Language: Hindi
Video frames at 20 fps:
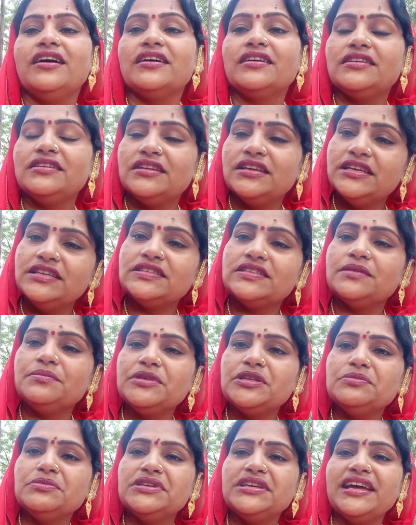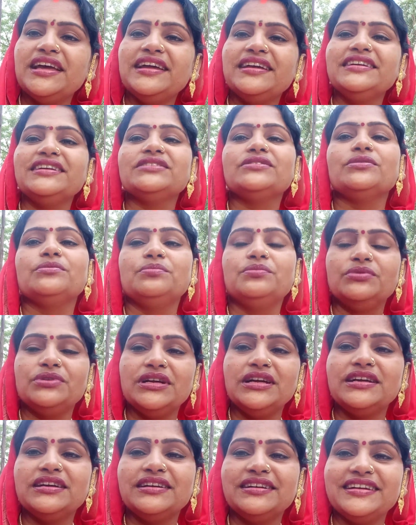अगर नहीं समझ में आएगा तो
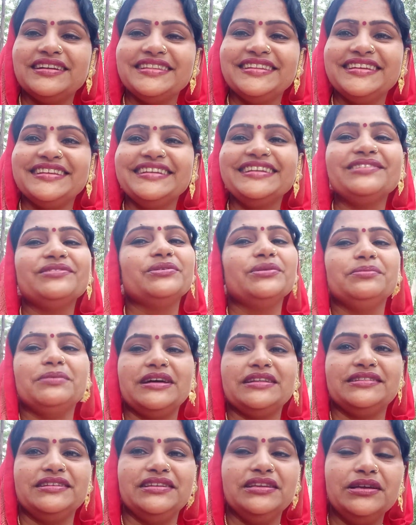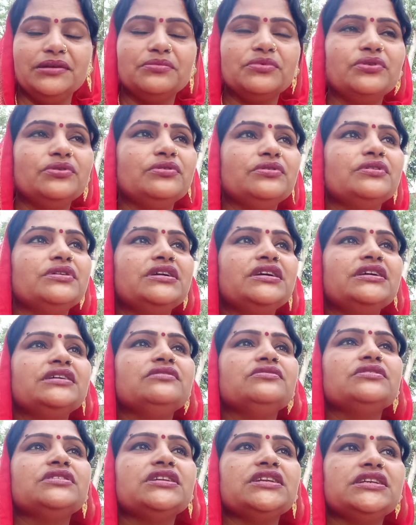बुरा कर देना कोई बात नहीं हमको
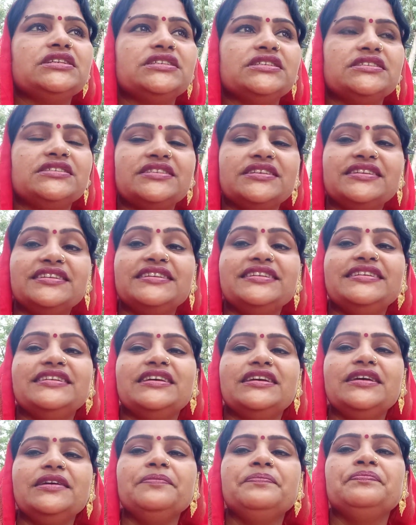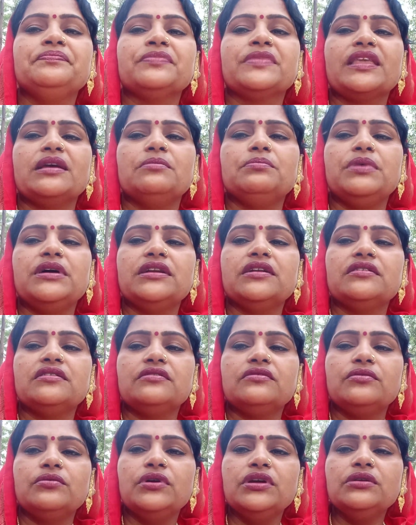इतना टेंशन नहीं है पर
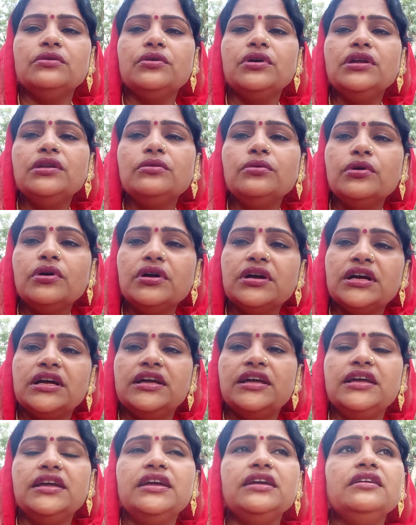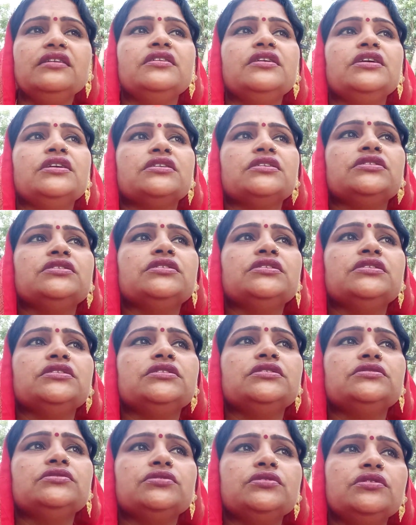कोई कोई लोग हैं
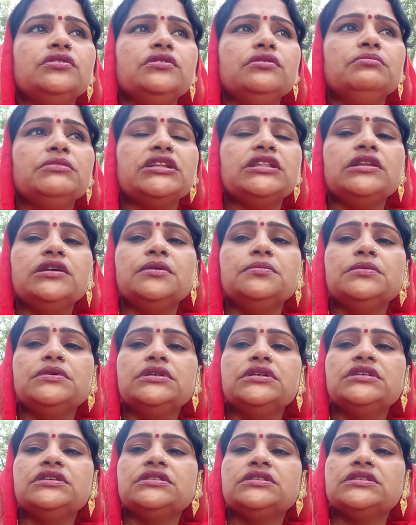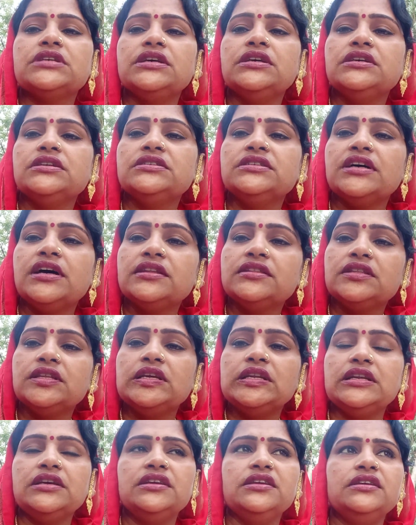कि जो मतलब सही
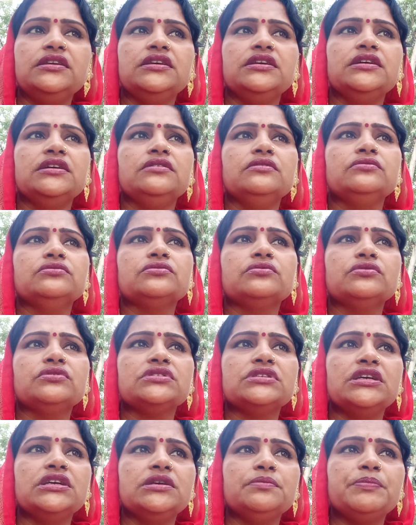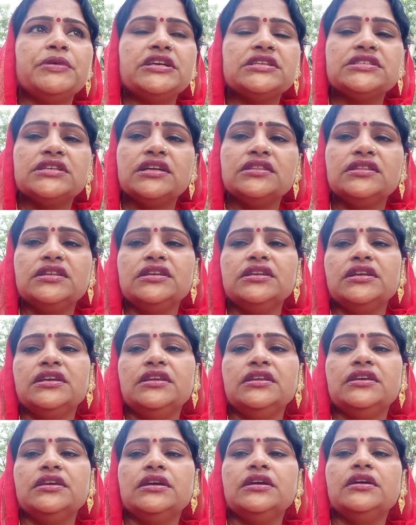जानते नहीं हैं उसको सही पहचानते
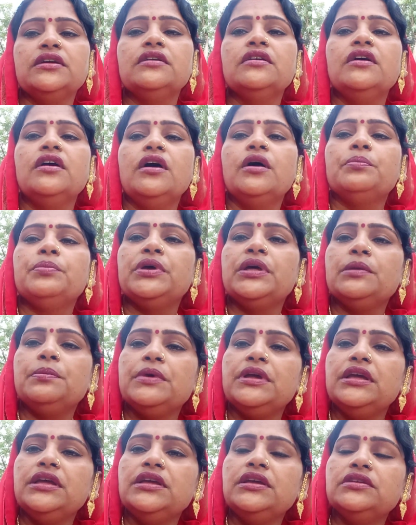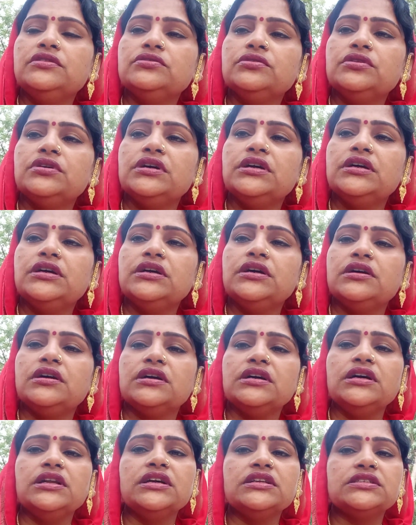नहीं हैं फिर भी जो है
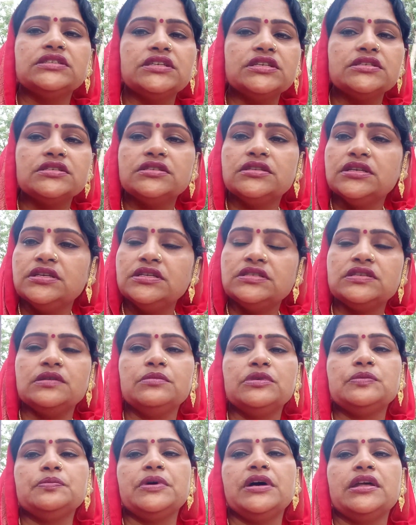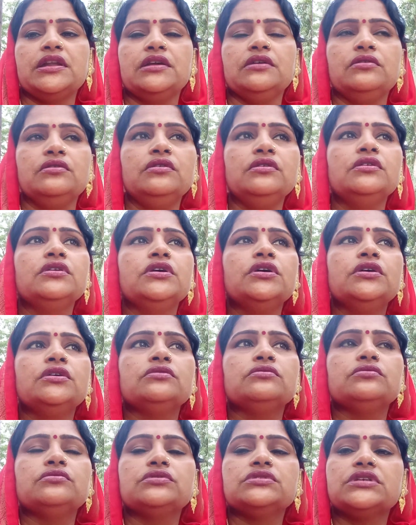अगर अच्छा से नहीं समझ पा रहे हो
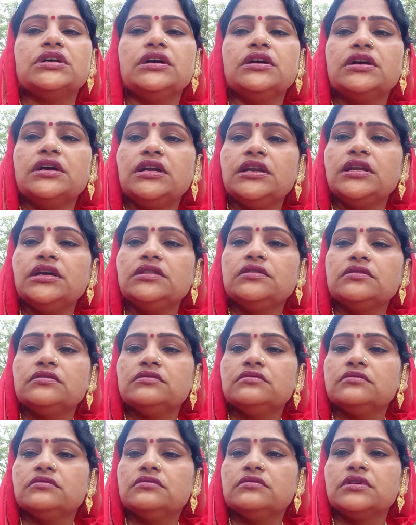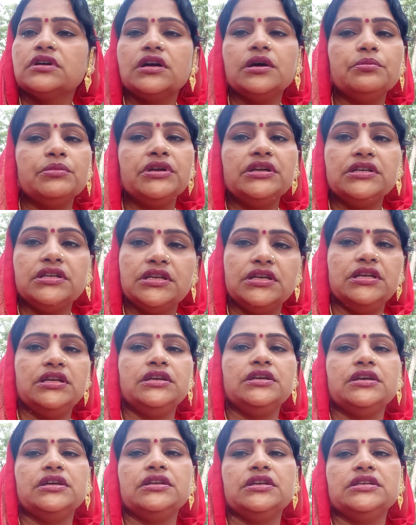तो उसका गलत कमेंट
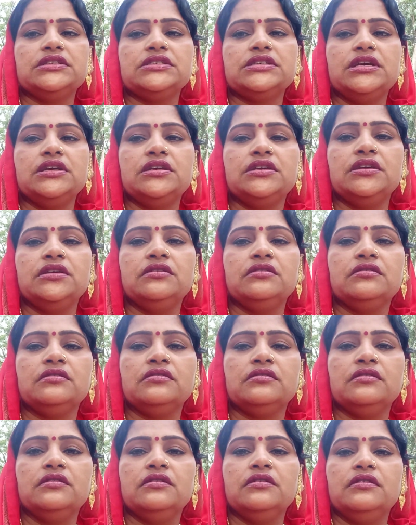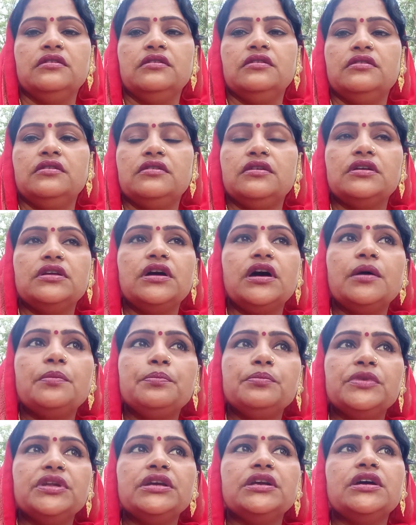नहीं करना चाहिए
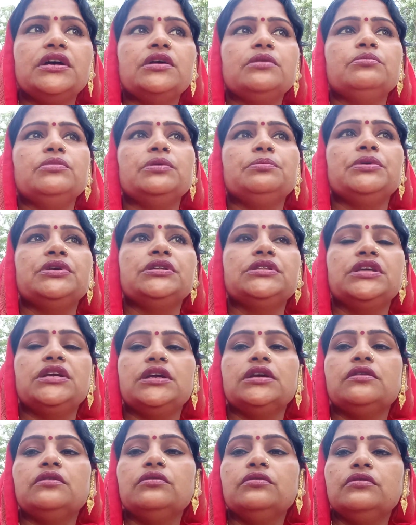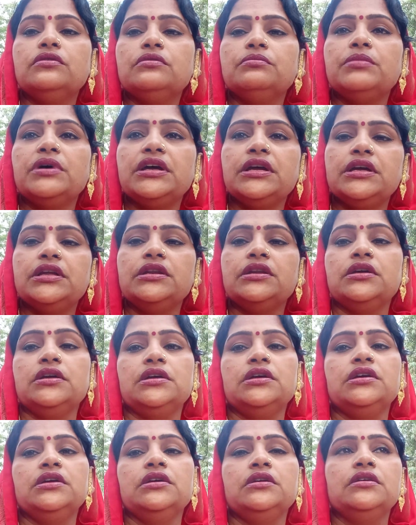अपने घर में भी देख लो बहन
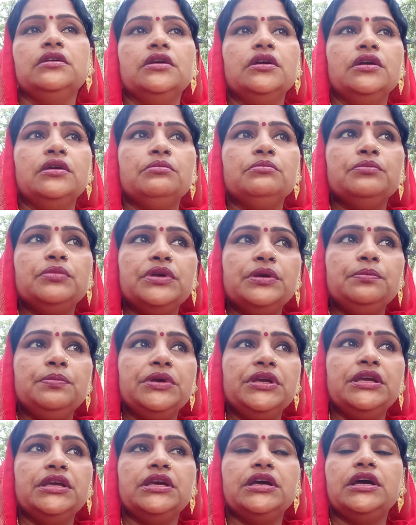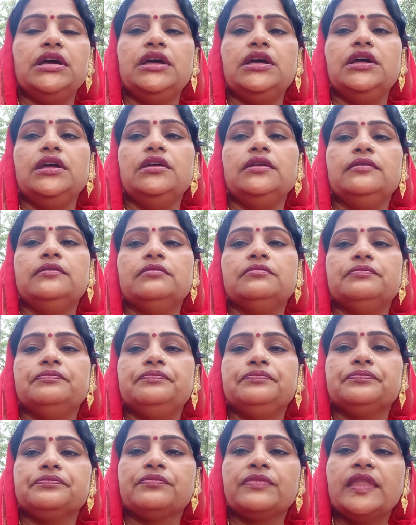है बीबी है
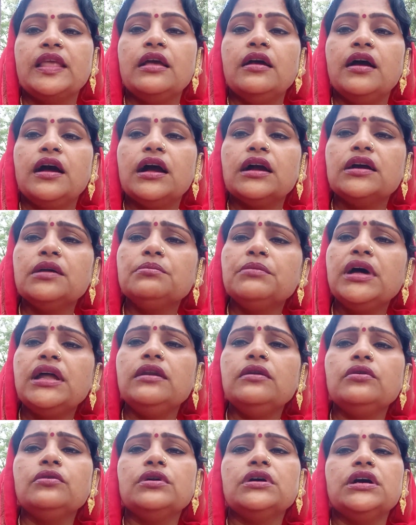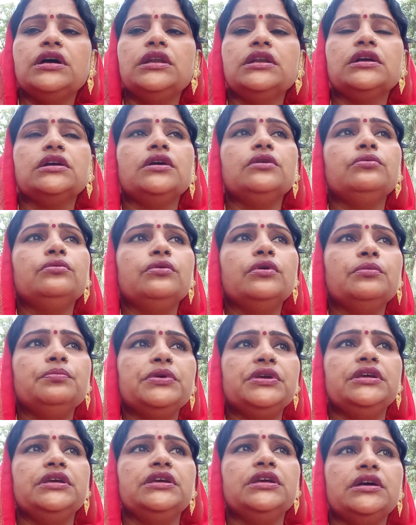अगर मान लो कल का वो
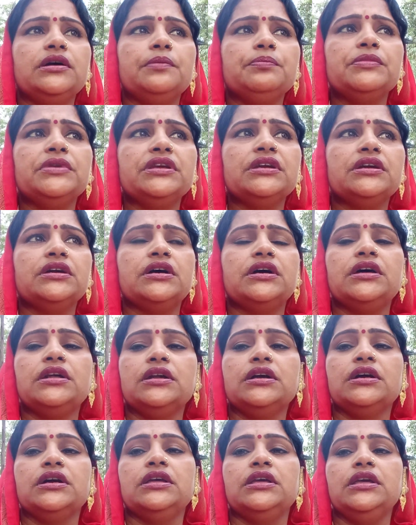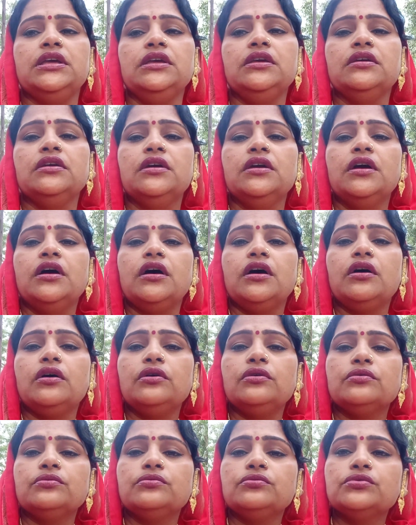भी अपने घर गई
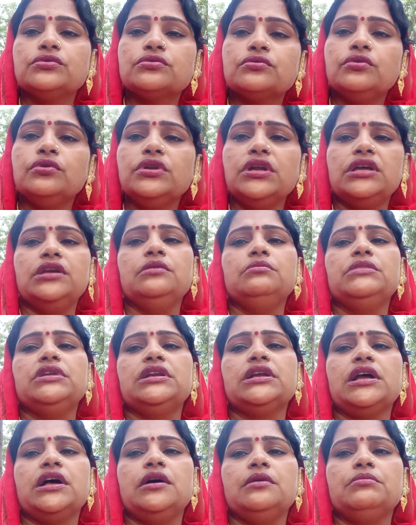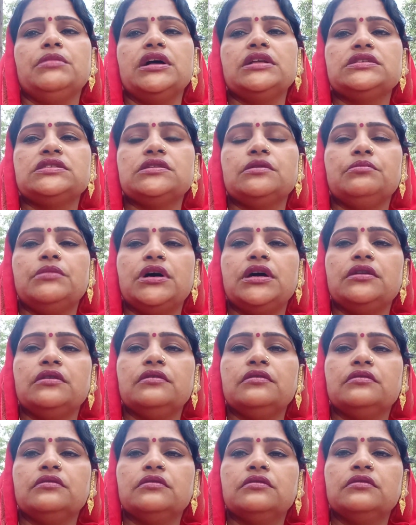और उसको नहीं मिल रहा है मान सम्मान
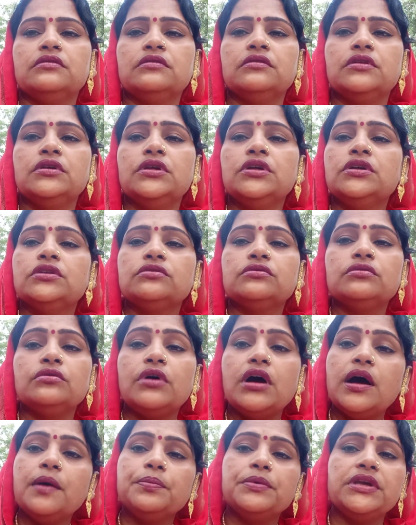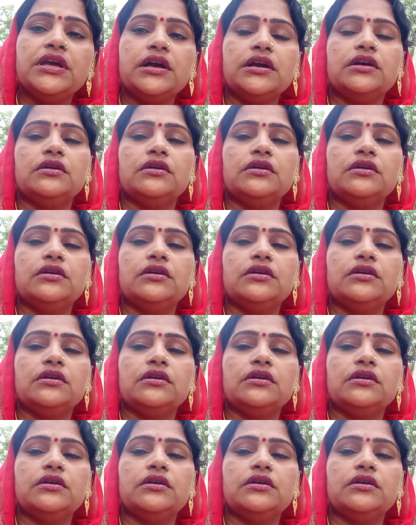तो आप क्या